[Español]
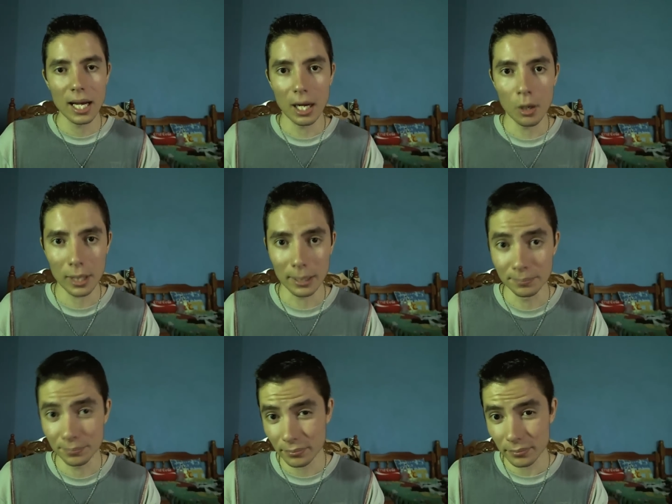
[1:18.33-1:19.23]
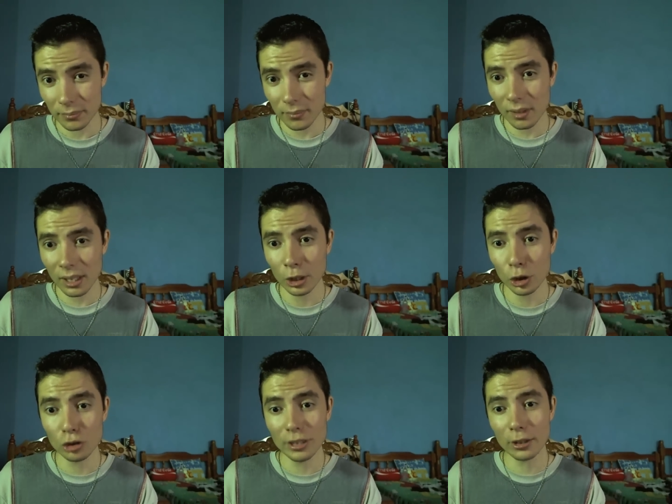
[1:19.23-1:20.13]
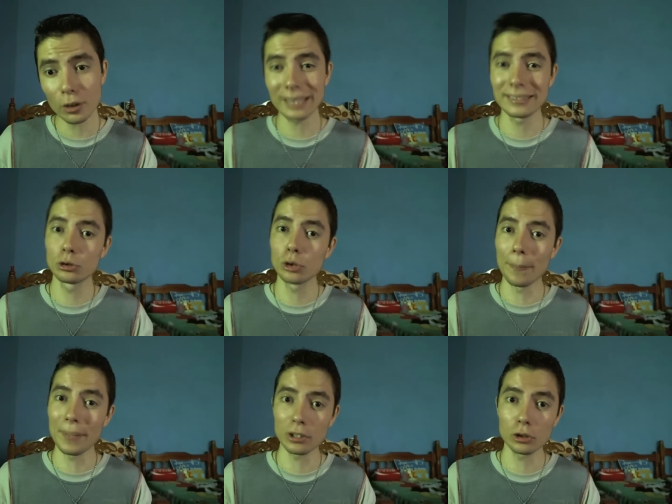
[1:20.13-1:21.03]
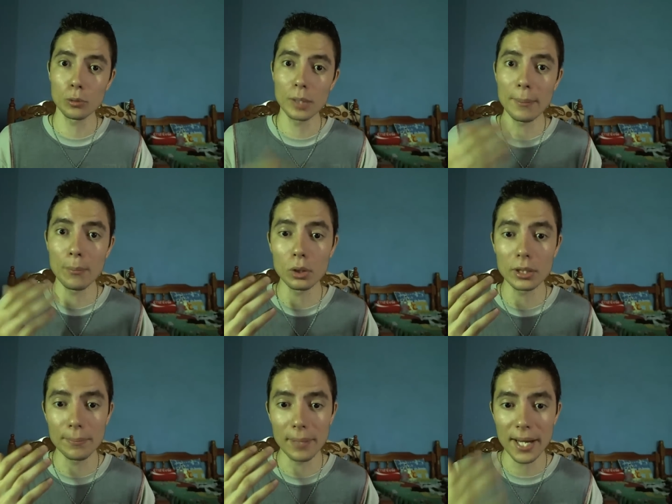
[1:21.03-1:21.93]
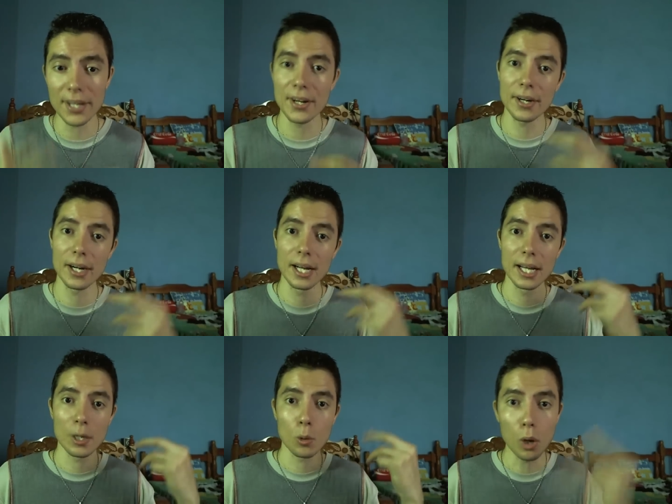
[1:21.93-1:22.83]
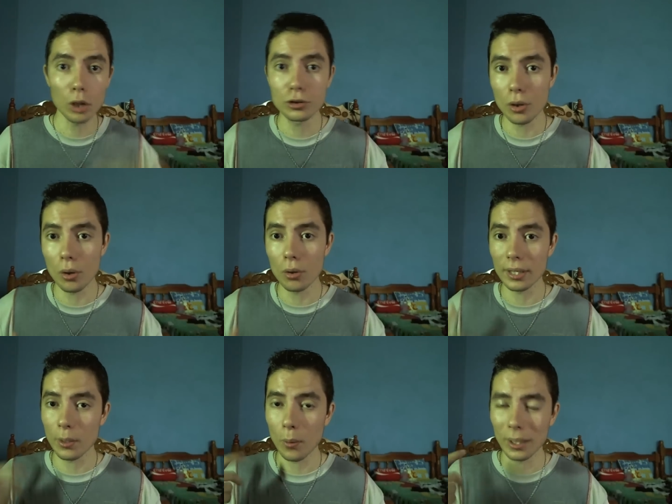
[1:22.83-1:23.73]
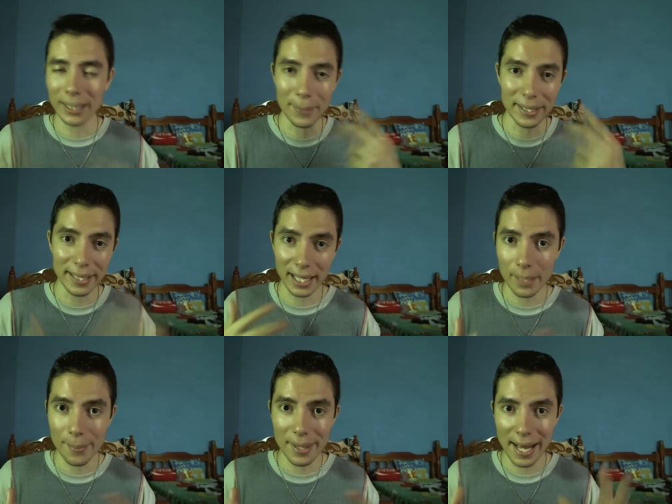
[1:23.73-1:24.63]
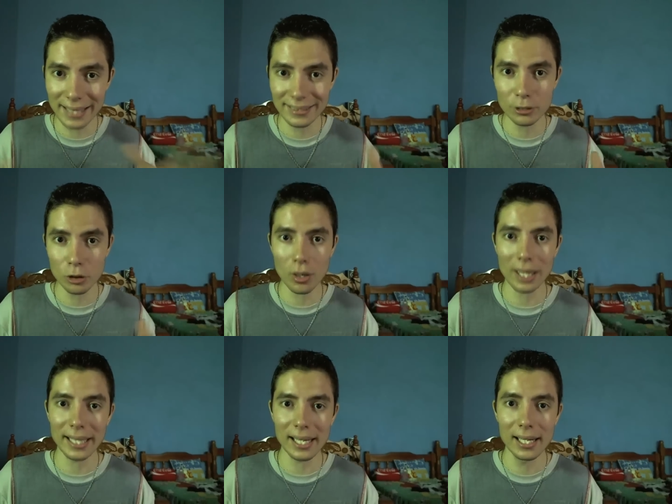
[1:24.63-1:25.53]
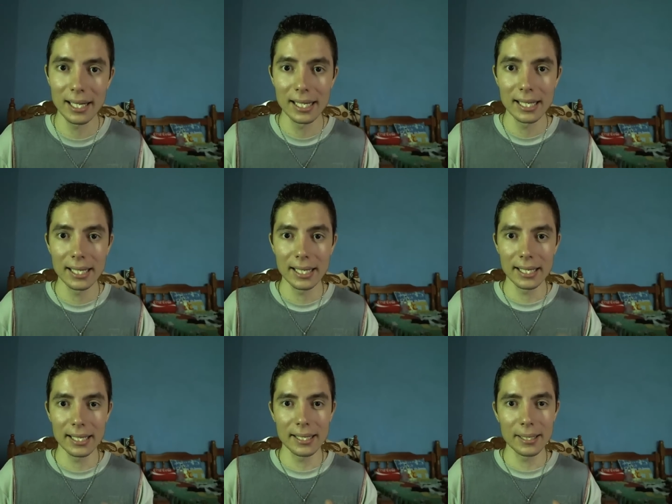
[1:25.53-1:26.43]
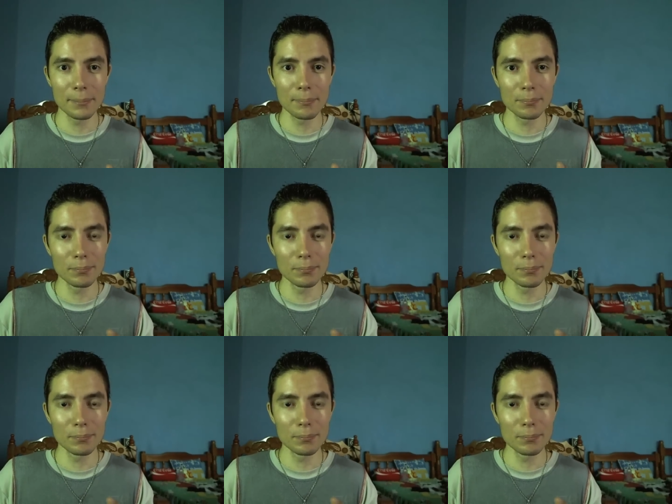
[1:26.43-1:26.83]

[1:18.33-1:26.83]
Ahora, yo siento que si empiezo a subir multiplayer Waltrow y cuanta pendejada y media en este solo canal, eh,